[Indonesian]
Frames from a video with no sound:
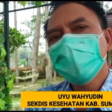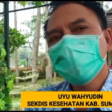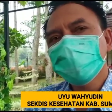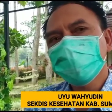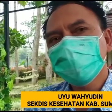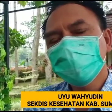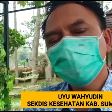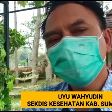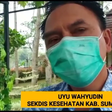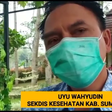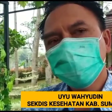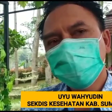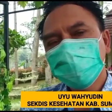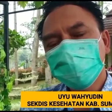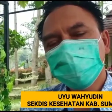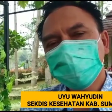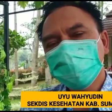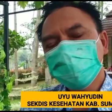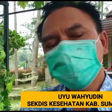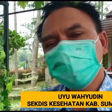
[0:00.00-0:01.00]

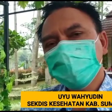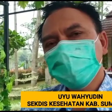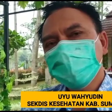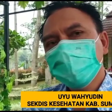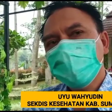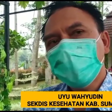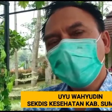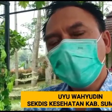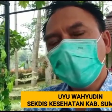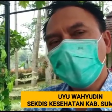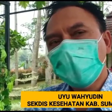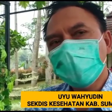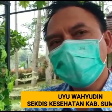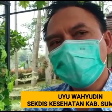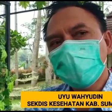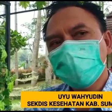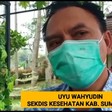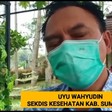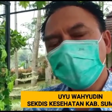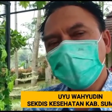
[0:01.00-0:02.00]
dari
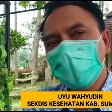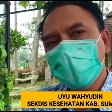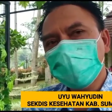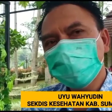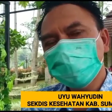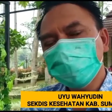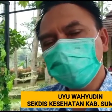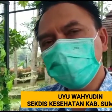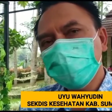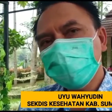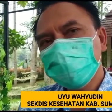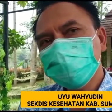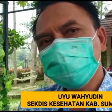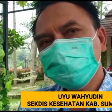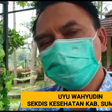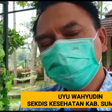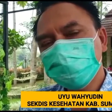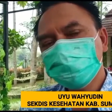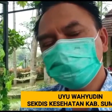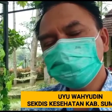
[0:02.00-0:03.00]
angka yang ada
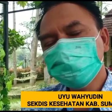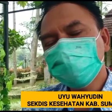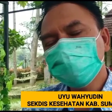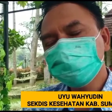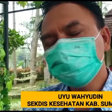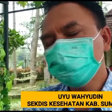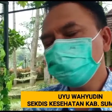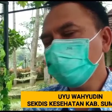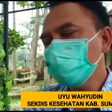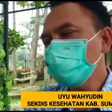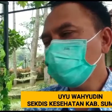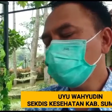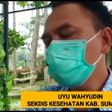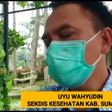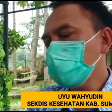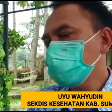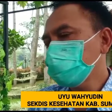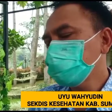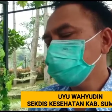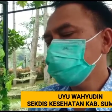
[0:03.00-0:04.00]
yaitu hasil
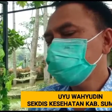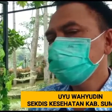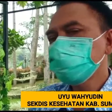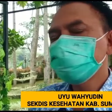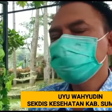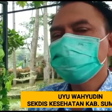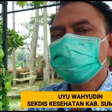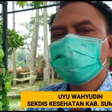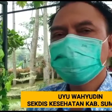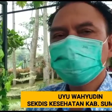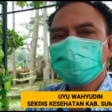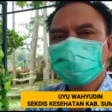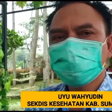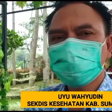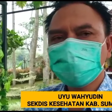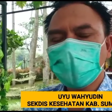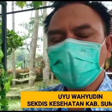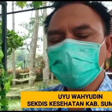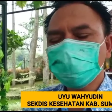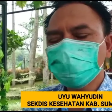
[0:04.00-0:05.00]
pengukuran
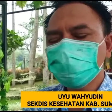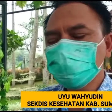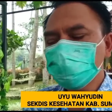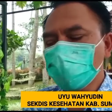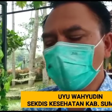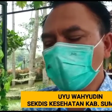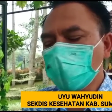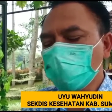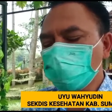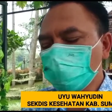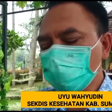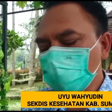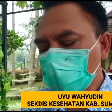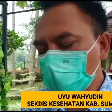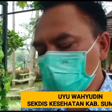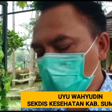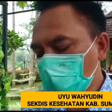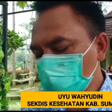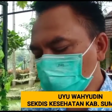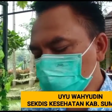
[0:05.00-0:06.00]
tahun eh,
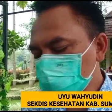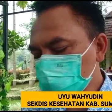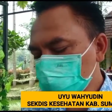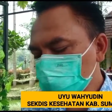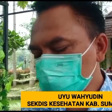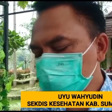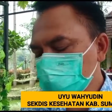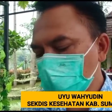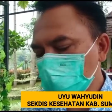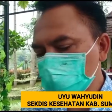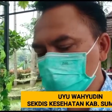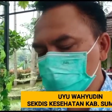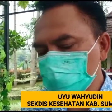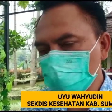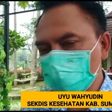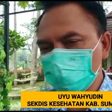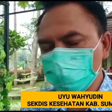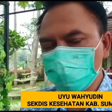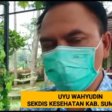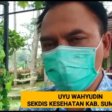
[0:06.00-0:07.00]
bulan Agustus tahun
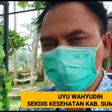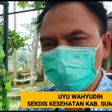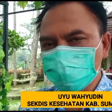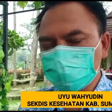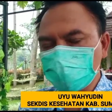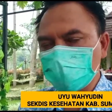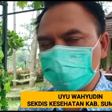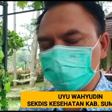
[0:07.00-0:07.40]
2021